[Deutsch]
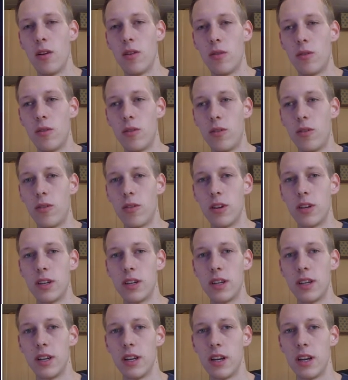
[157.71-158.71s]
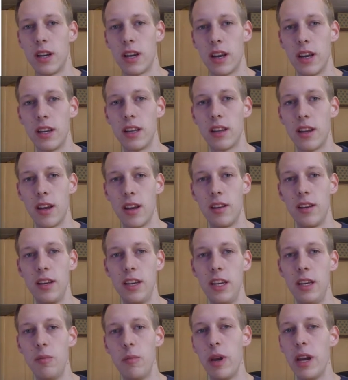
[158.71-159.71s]
und äh, kriegt dann eine
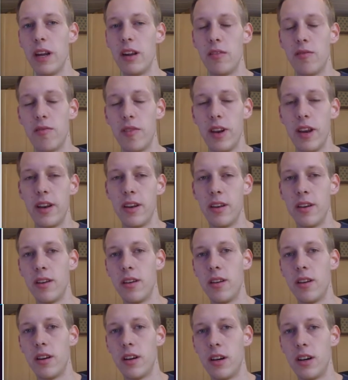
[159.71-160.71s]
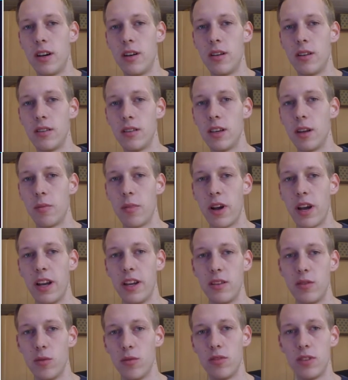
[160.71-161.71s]
E-Mail, wenn äh, der
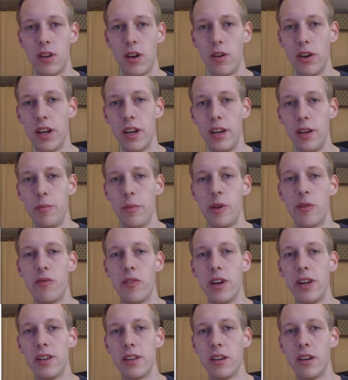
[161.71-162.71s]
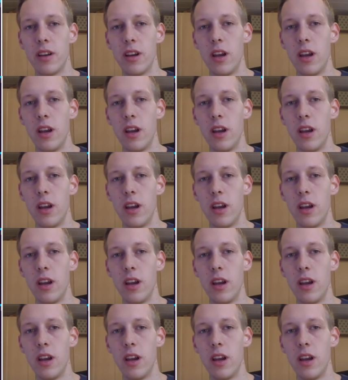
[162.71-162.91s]
Preis unter euer Limit fällt.